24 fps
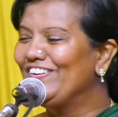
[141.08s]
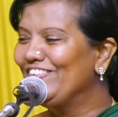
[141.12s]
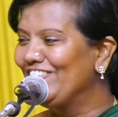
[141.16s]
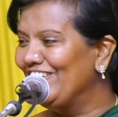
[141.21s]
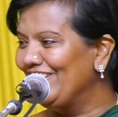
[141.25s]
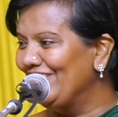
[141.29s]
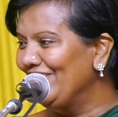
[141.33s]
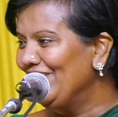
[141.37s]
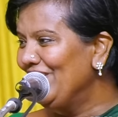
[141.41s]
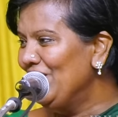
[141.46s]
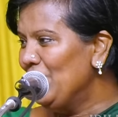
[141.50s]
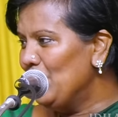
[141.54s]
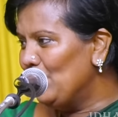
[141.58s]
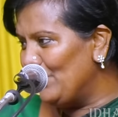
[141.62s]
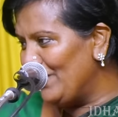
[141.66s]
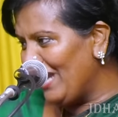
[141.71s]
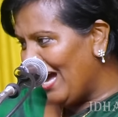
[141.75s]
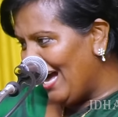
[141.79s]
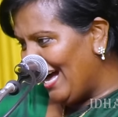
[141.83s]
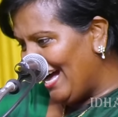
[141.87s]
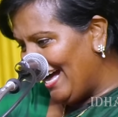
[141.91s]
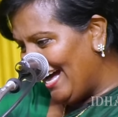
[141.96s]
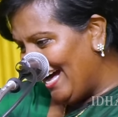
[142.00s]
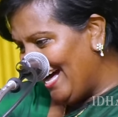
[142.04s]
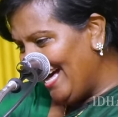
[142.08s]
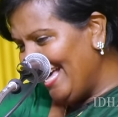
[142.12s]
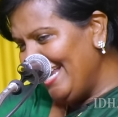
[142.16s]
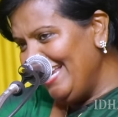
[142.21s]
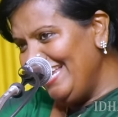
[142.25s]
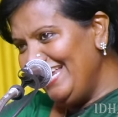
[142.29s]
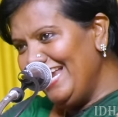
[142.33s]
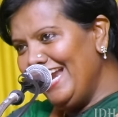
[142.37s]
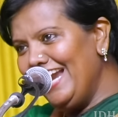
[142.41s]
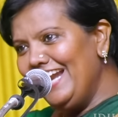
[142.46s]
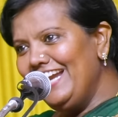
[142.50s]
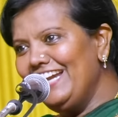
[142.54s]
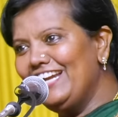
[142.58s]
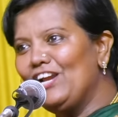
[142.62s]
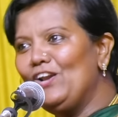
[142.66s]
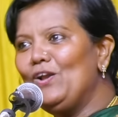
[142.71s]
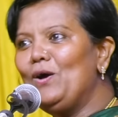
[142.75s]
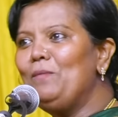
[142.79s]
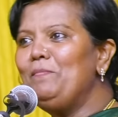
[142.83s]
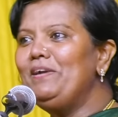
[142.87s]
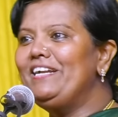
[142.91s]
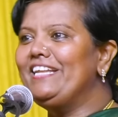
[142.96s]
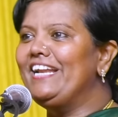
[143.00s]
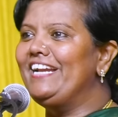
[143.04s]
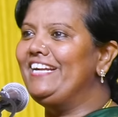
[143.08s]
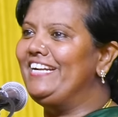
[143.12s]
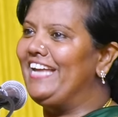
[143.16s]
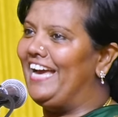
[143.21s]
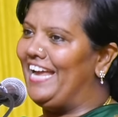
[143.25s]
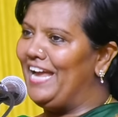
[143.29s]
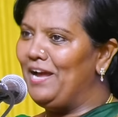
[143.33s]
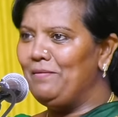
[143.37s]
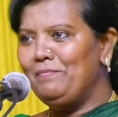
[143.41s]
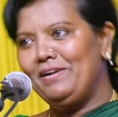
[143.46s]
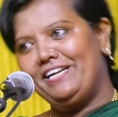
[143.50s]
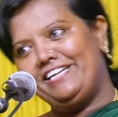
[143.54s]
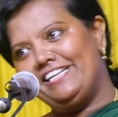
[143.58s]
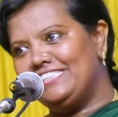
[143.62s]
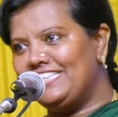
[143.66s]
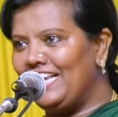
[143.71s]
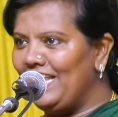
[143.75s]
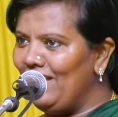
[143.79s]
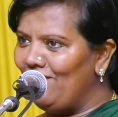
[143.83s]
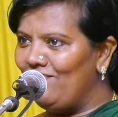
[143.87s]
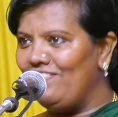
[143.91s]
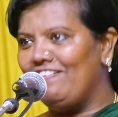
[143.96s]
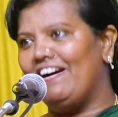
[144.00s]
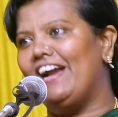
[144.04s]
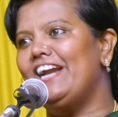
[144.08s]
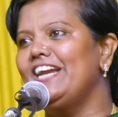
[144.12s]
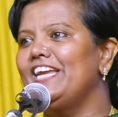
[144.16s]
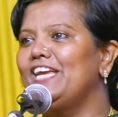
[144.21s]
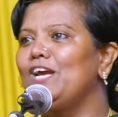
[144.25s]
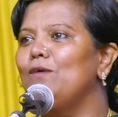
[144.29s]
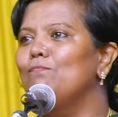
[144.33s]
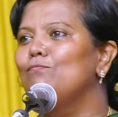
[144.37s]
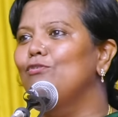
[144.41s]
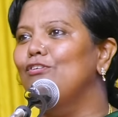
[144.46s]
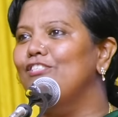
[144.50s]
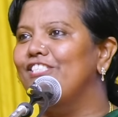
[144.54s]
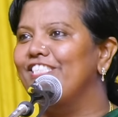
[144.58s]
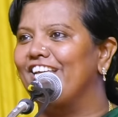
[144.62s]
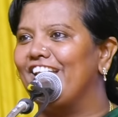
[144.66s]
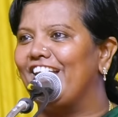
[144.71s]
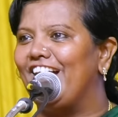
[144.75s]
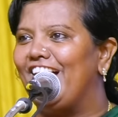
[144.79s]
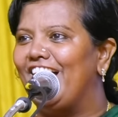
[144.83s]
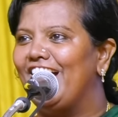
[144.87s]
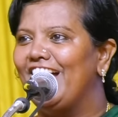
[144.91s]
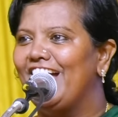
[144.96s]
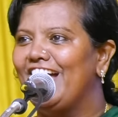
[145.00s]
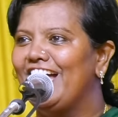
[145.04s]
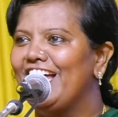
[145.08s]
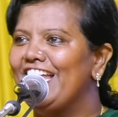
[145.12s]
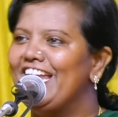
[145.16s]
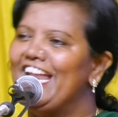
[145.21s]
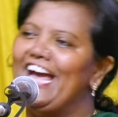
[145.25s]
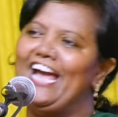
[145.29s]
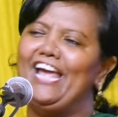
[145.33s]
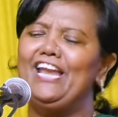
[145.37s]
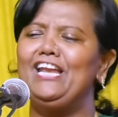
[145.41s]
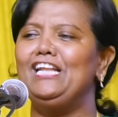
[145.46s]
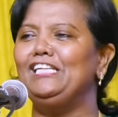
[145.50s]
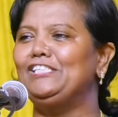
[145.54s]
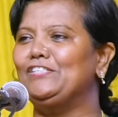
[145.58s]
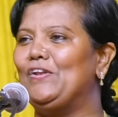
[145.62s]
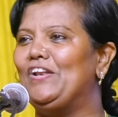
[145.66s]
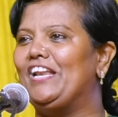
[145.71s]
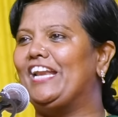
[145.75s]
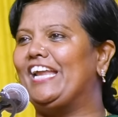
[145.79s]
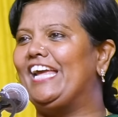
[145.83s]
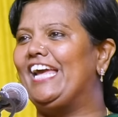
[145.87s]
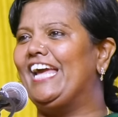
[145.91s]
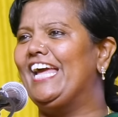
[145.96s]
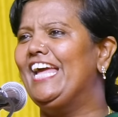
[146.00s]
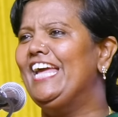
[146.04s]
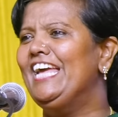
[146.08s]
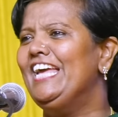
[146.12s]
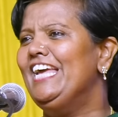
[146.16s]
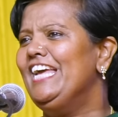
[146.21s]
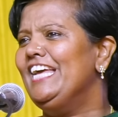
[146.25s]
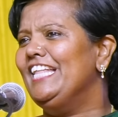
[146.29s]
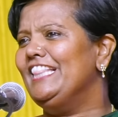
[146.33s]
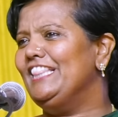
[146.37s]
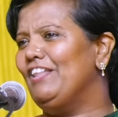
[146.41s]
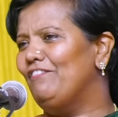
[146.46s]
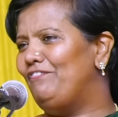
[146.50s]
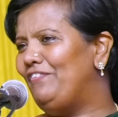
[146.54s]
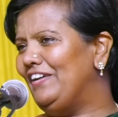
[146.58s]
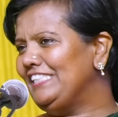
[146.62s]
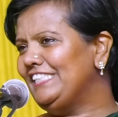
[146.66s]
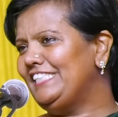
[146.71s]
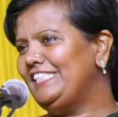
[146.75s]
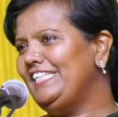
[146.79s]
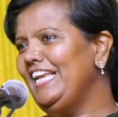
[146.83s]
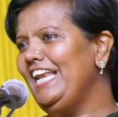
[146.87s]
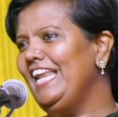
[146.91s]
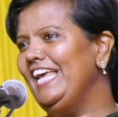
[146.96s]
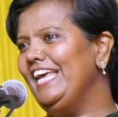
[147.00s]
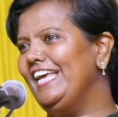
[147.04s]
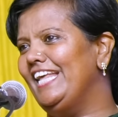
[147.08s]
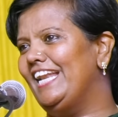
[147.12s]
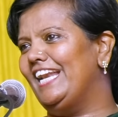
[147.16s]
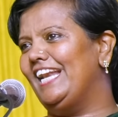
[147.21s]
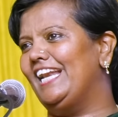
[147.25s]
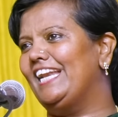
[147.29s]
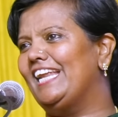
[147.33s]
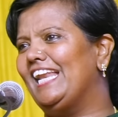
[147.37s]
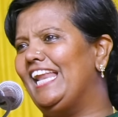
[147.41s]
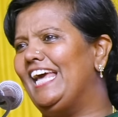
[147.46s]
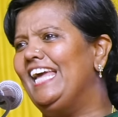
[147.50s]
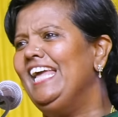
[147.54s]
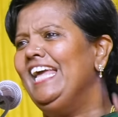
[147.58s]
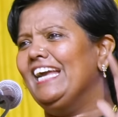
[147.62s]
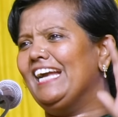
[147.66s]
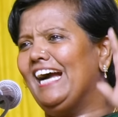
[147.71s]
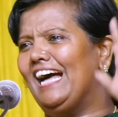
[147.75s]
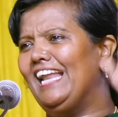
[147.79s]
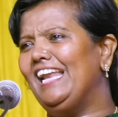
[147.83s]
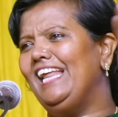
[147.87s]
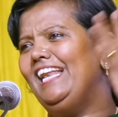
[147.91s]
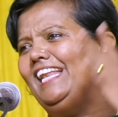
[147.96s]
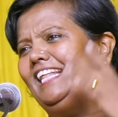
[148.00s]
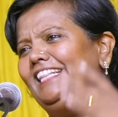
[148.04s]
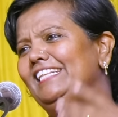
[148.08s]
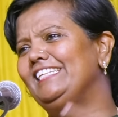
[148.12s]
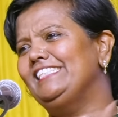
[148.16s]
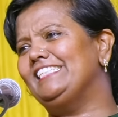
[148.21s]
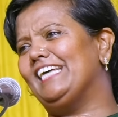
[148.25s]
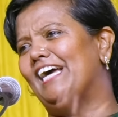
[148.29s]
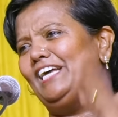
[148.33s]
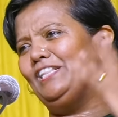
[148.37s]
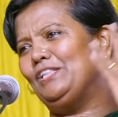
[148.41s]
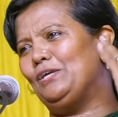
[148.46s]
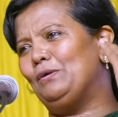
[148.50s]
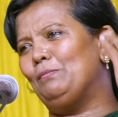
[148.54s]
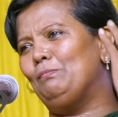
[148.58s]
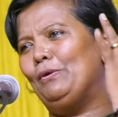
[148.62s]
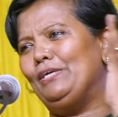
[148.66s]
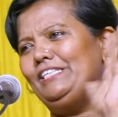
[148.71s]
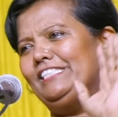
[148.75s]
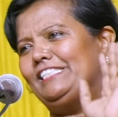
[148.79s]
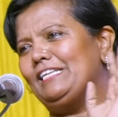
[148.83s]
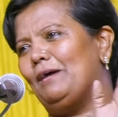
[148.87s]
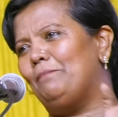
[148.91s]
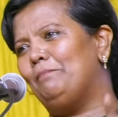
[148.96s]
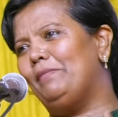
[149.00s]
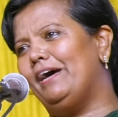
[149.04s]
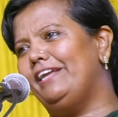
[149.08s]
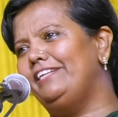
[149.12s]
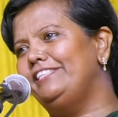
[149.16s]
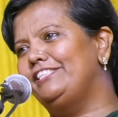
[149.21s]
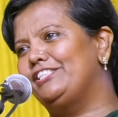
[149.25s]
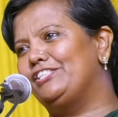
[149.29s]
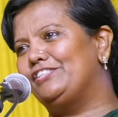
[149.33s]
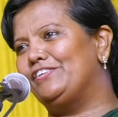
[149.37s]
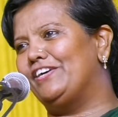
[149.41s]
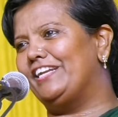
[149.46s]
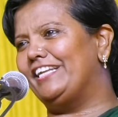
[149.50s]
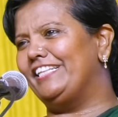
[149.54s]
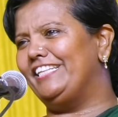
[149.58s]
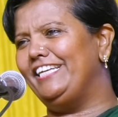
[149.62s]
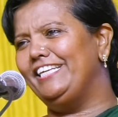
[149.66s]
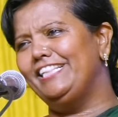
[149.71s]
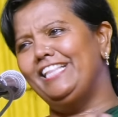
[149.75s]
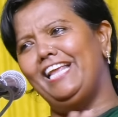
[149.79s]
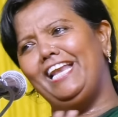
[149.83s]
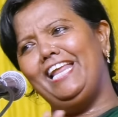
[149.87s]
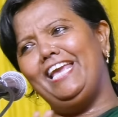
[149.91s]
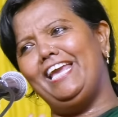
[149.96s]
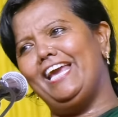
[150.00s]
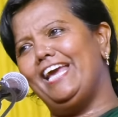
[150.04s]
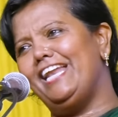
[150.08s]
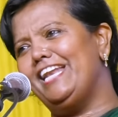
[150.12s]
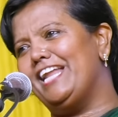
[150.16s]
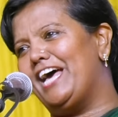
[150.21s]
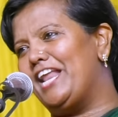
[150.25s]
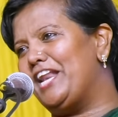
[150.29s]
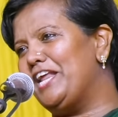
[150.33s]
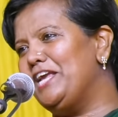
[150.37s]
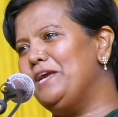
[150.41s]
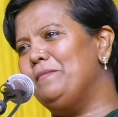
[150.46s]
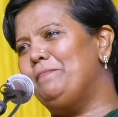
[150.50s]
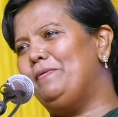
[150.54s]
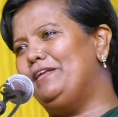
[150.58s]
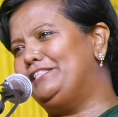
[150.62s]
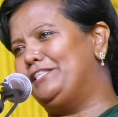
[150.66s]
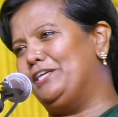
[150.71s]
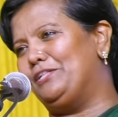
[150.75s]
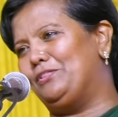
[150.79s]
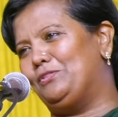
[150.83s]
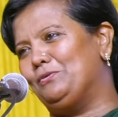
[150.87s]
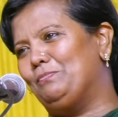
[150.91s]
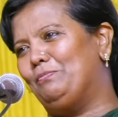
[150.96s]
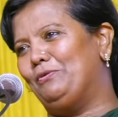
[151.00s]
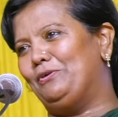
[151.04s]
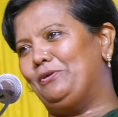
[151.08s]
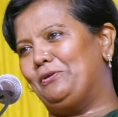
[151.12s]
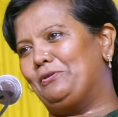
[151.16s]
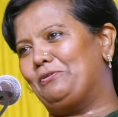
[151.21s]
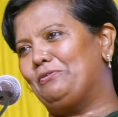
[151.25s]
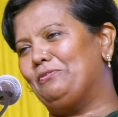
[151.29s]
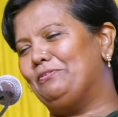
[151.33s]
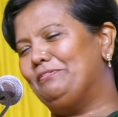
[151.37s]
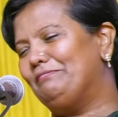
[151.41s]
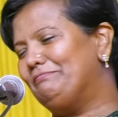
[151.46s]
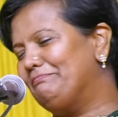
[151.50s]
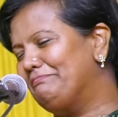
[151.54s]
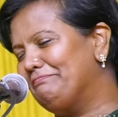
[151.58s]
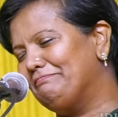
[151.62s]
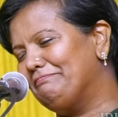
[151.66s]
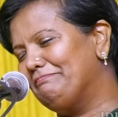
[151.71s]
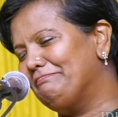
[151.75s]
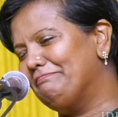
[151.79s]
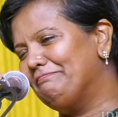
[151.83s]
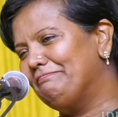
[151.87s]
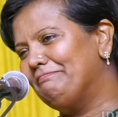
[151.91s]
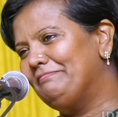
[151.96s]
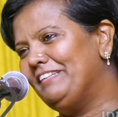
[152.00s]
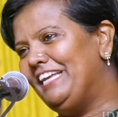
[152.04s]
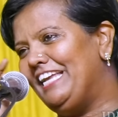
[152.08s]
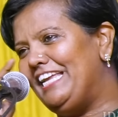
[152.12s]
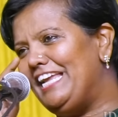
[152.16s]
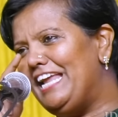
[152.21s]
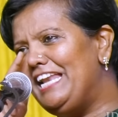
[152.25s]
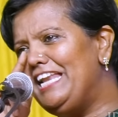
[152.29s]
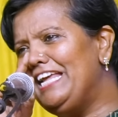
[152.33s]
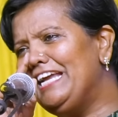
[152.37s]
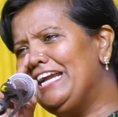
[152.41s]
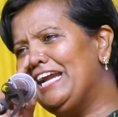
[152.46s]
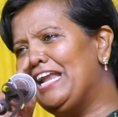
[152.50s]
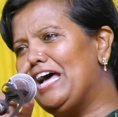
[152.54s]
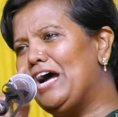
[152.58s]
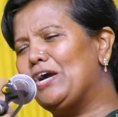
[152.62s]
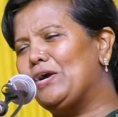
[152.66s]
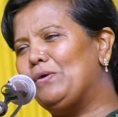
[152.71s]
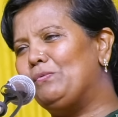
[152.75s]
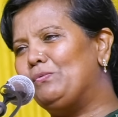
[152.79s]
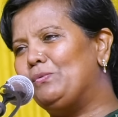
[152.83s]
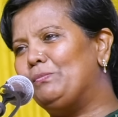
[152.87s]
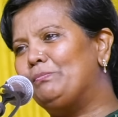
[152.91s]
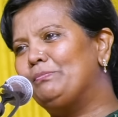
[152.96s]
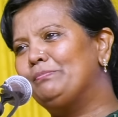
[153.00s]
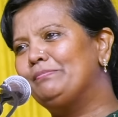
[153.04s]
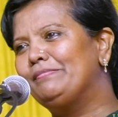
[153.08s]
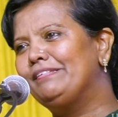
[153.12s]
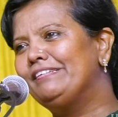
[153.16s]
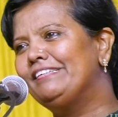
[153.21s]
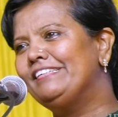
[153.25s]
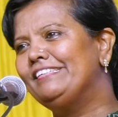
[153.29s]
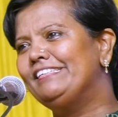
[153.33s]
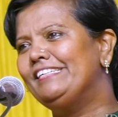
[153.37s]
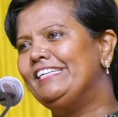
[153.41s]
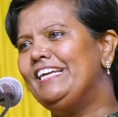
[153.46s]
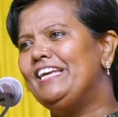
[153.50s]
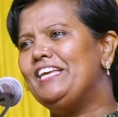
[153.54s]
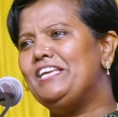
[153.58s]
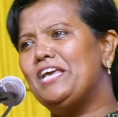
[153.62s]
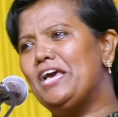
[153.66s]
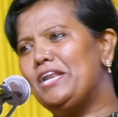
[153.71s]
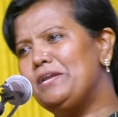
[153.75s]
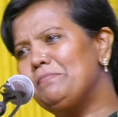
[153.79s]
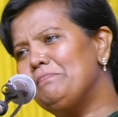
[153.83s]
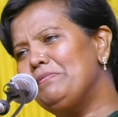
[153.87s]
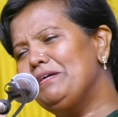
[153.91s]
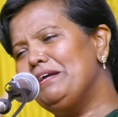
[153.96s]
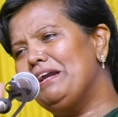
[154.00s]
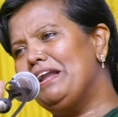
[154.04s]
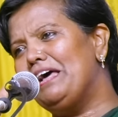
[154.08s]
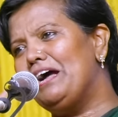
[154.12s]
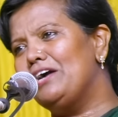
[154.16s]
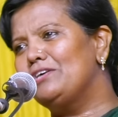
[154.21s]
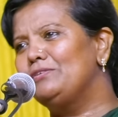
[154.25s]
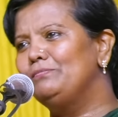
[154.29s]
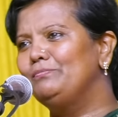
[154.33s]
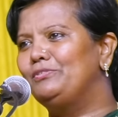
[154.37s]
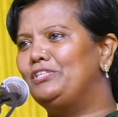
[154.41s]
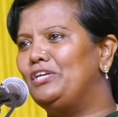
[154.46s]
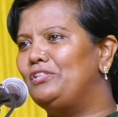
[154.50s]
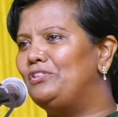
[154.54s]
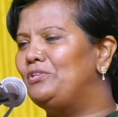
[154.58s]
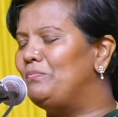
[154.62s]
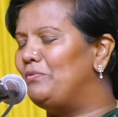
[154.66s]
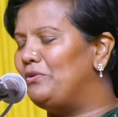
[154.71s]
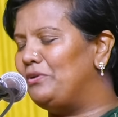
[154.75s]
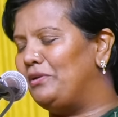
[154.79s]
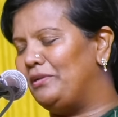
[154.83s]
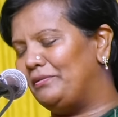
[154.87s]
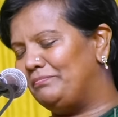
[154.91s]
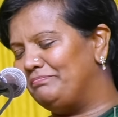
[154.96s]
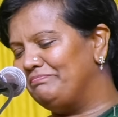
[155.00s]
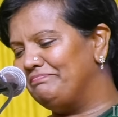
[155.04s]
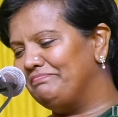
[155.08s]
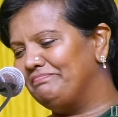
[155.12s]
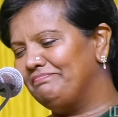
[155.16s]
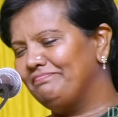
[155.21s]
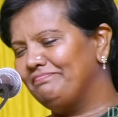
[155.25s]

ஒரு ஒரு ஆறு ஏழு கிலோமீட்டர் டயாமீட்டர்ஸ்லேயே அவன் வாழ்க்கையை முடிச்சுக்கிறான் நான் என்ன சொல்கிறேன் இந்த ஃபஸ்ட்டு லேயர் இருக்குல்ல காலையிலேருந்து சாயந்தரம் போய் சம்பாரிச்சிட்டு வர்றது இதுலேயே நிறைய பேர் செத்து போயிடும் எலிகளாகவும் எறும்புகளாகவும் செத்து போகிறோம்